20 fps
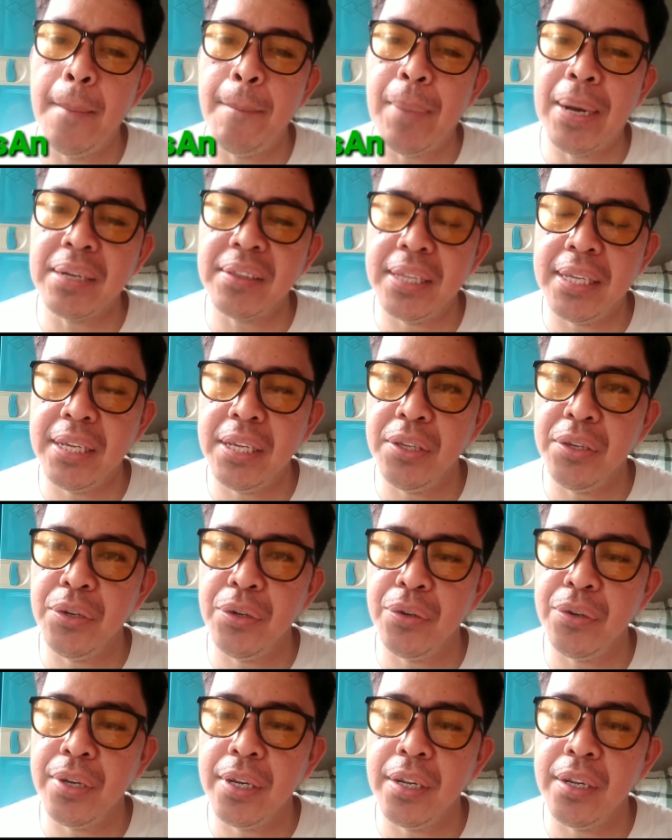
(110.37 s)
pagtingin
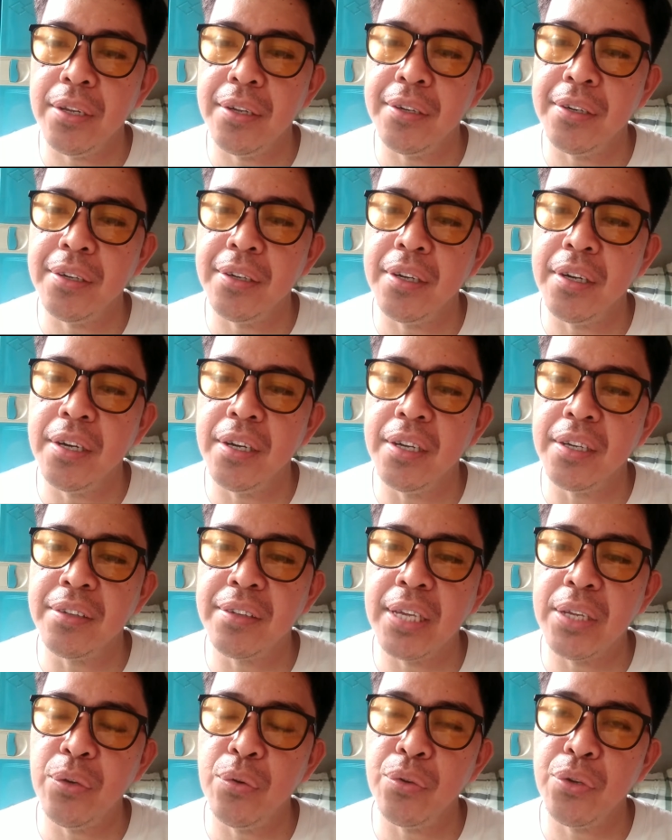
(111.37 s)
nyo
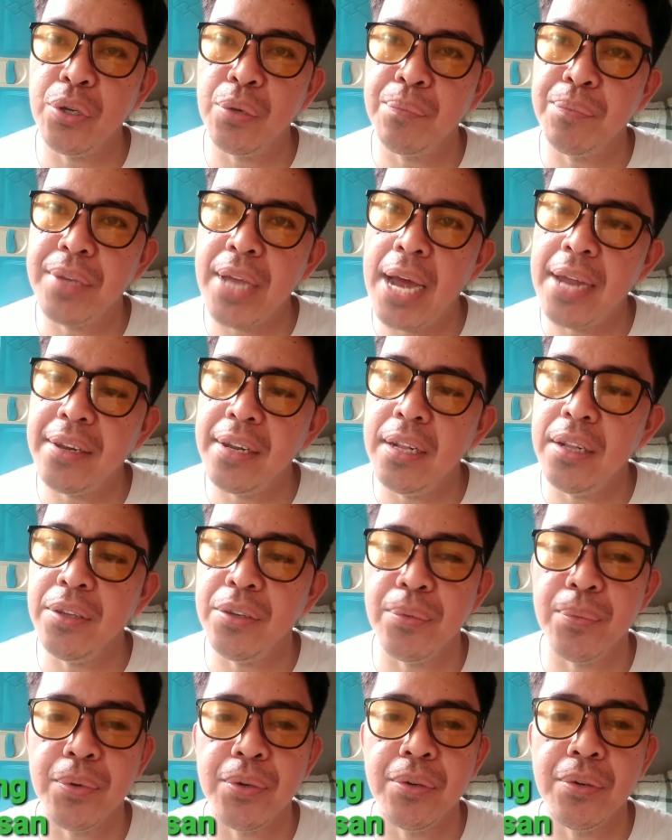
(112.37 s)
sa YouTube channel
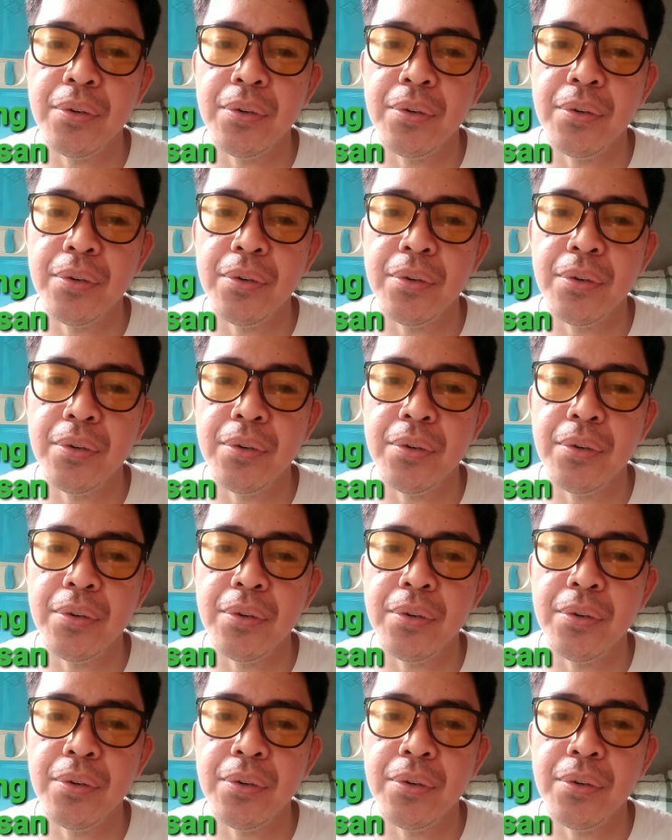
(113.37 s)
niyo